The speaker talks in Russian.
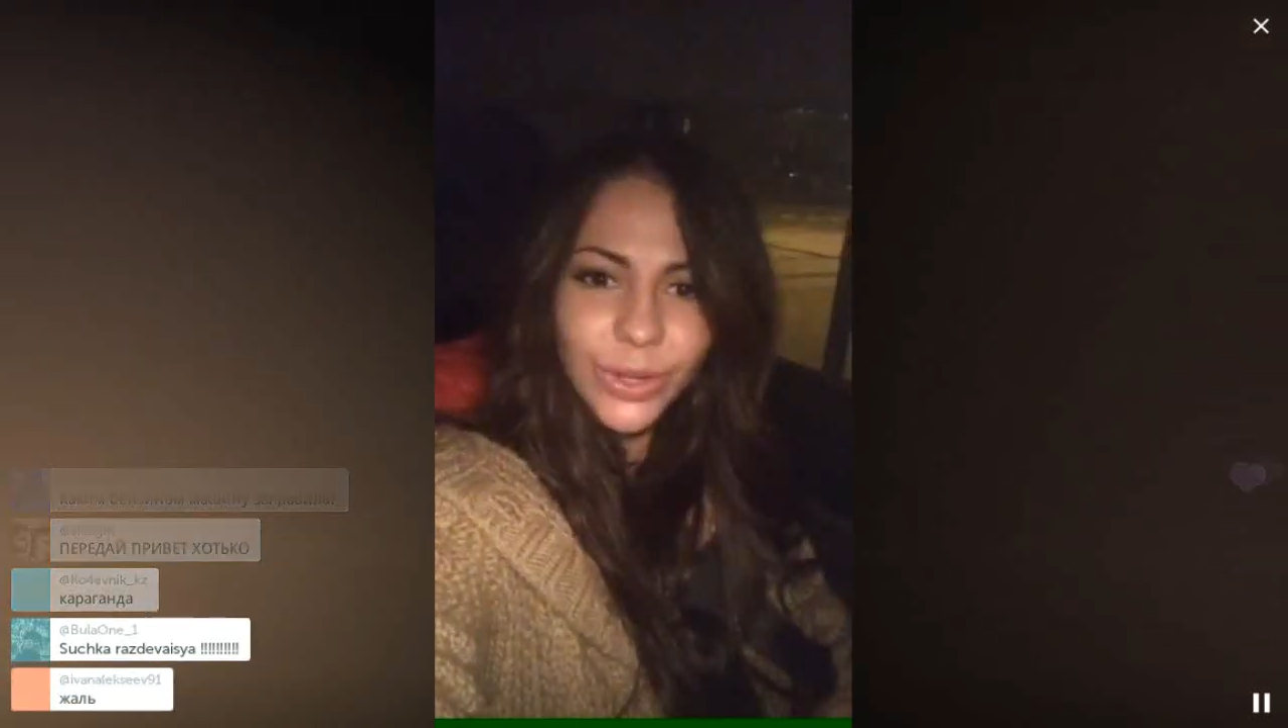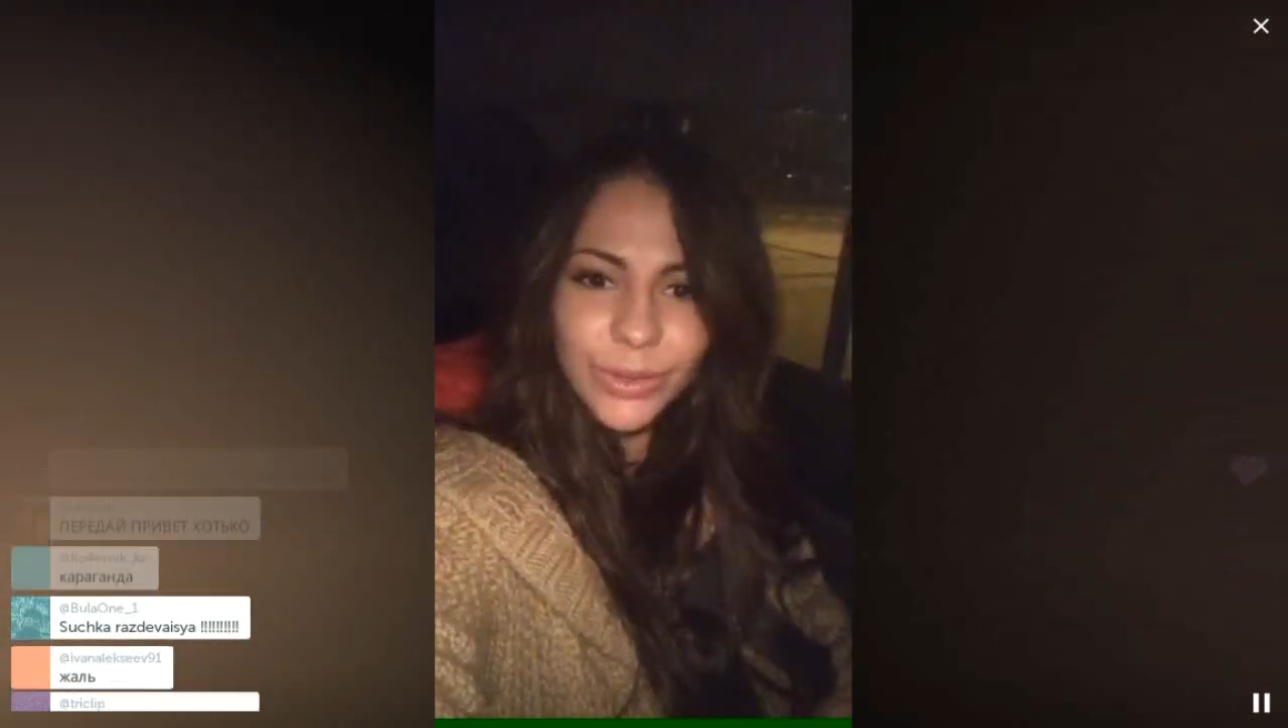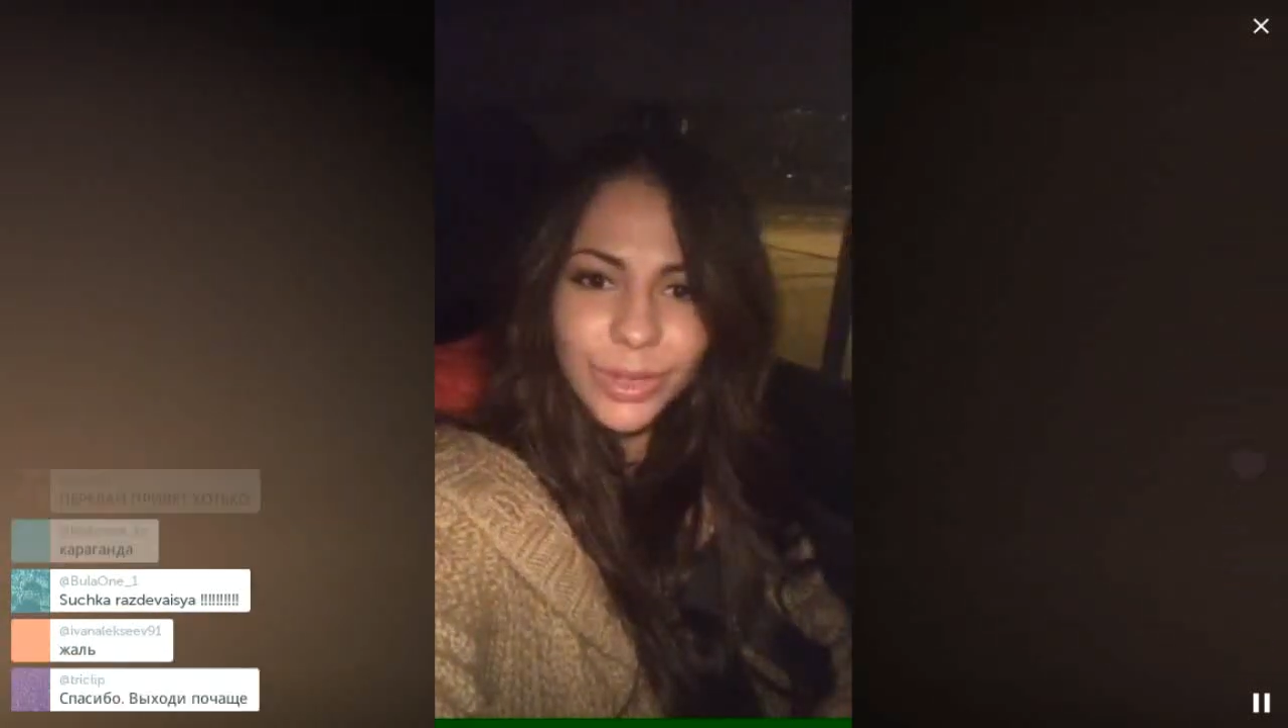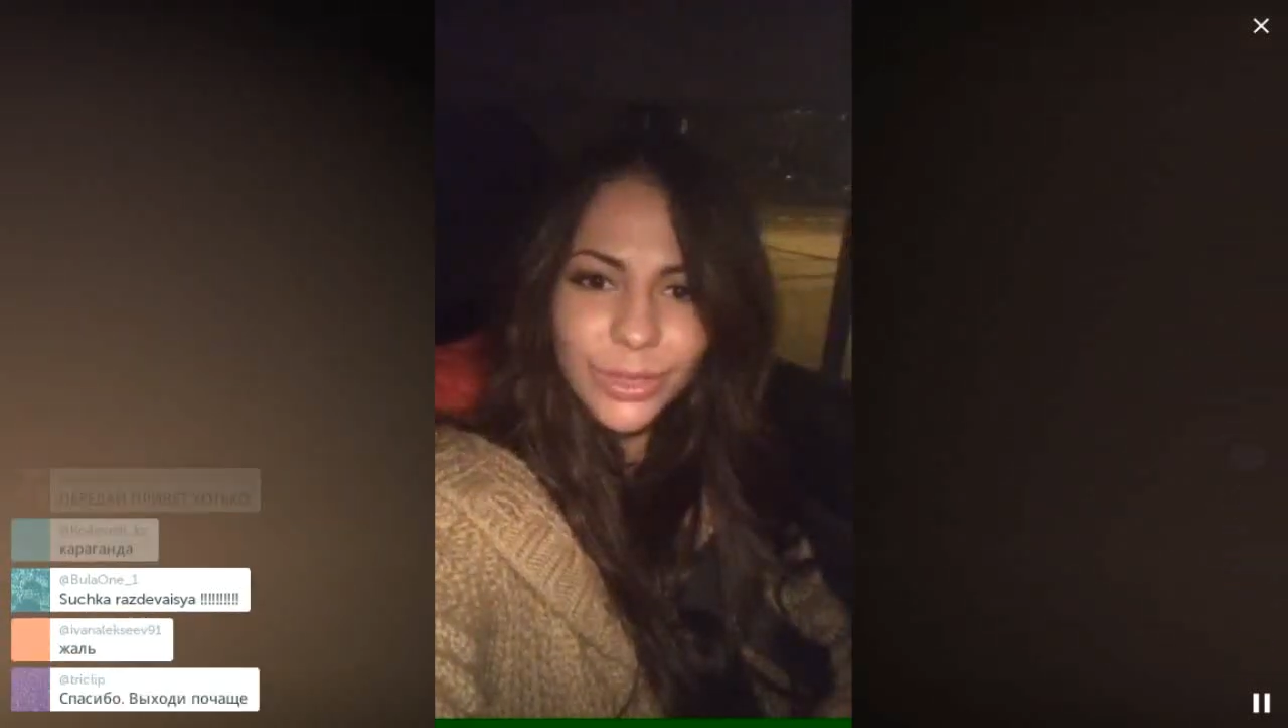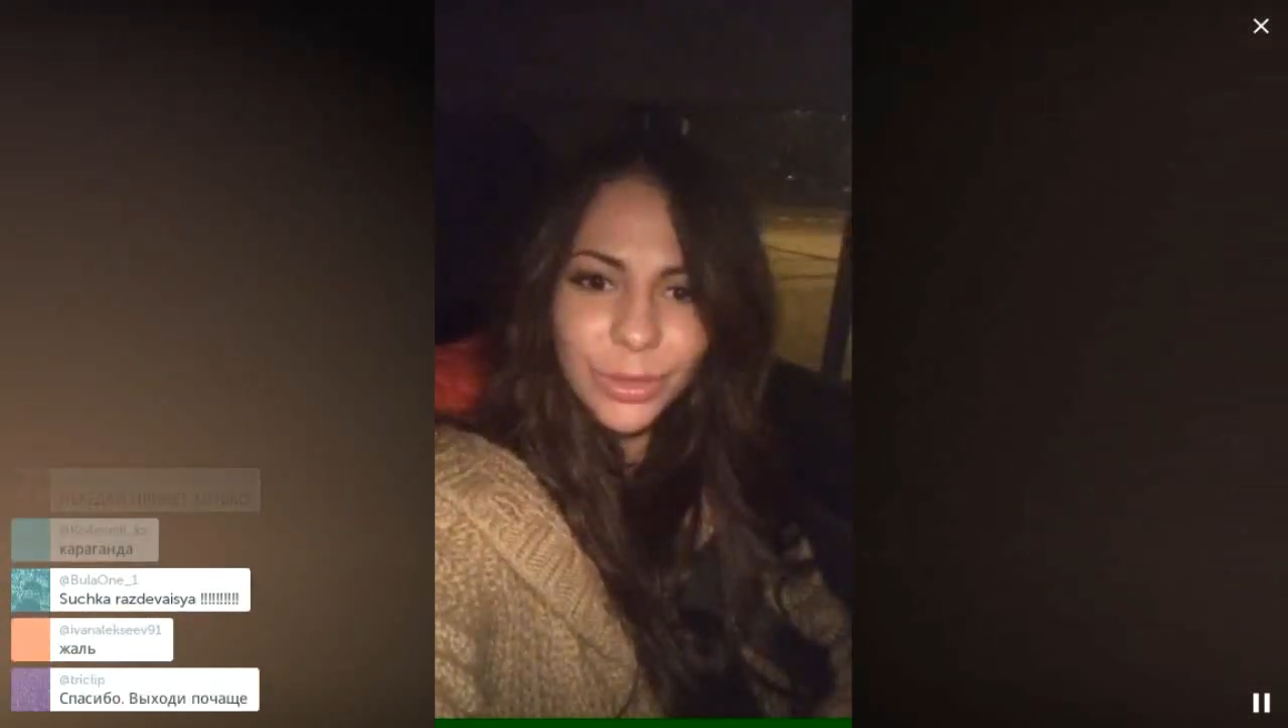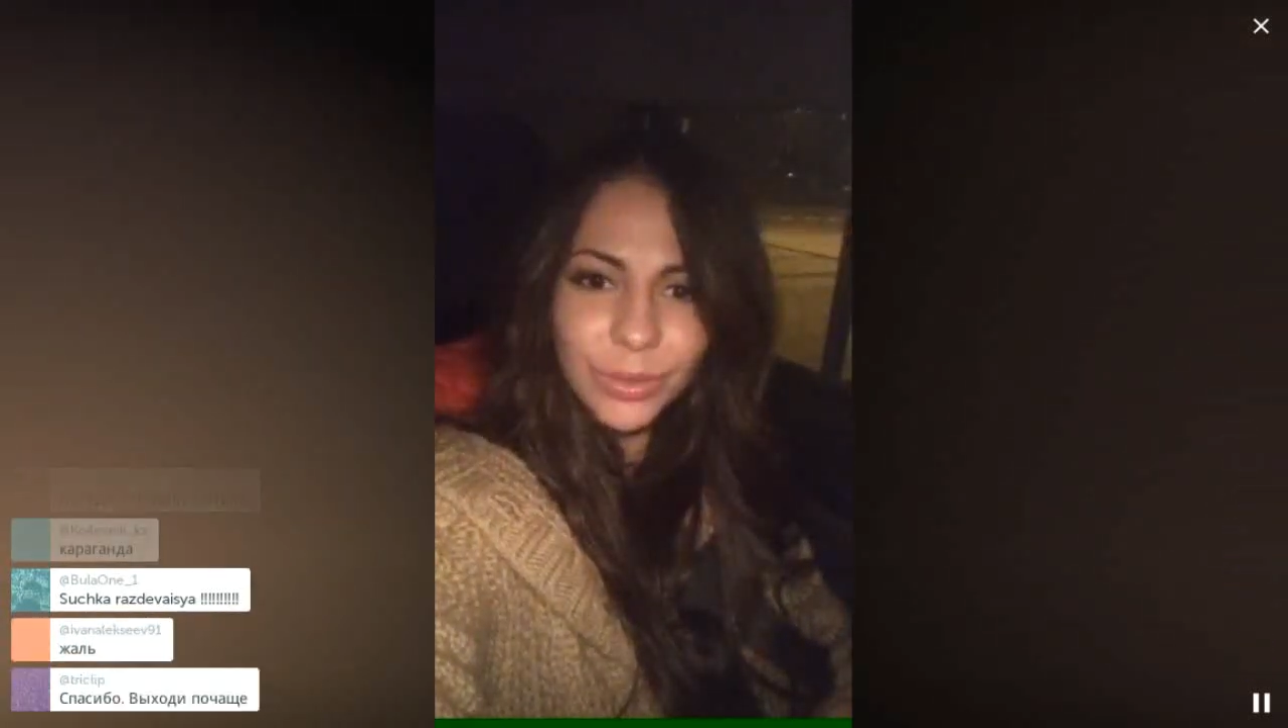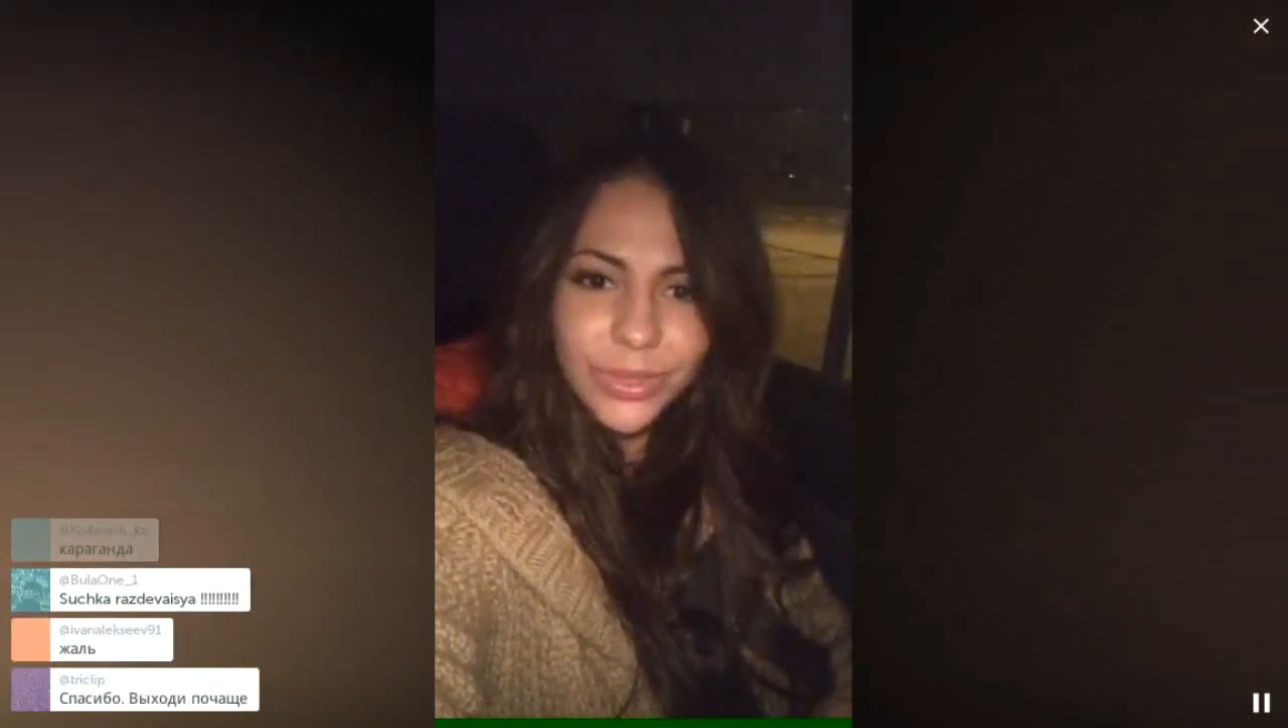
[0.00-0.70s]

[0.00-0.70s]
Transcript: А, Ходько,